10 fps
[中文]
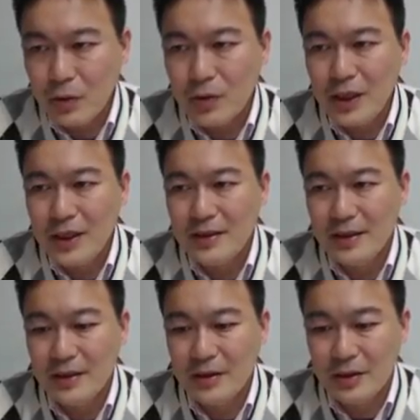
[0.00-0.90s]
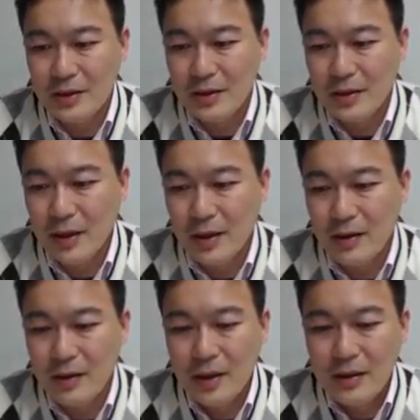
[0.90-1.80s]
固定一个这个值，
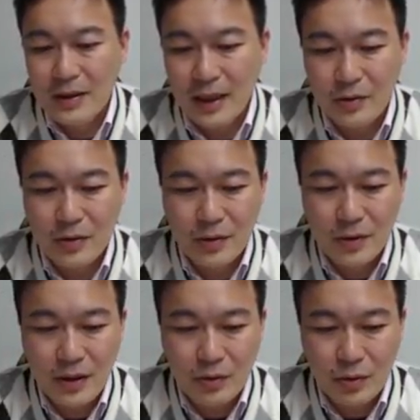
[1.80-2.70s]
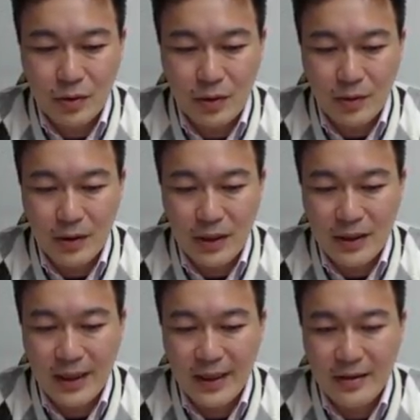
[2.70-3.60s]
好，假如说，例如说从
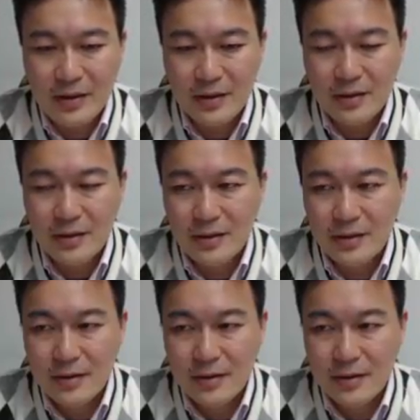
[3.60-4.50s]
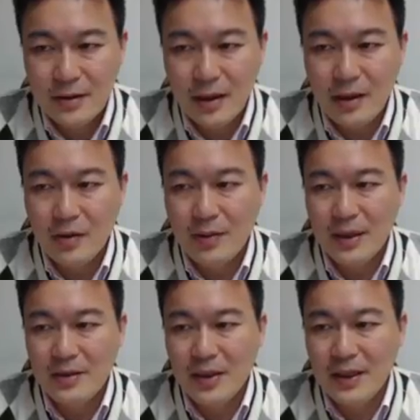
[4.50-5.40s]
一开始，好，我
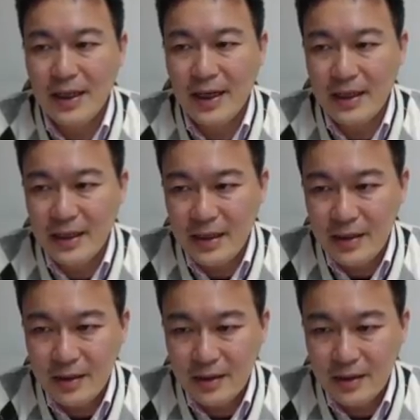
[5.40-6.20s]
把这边带一，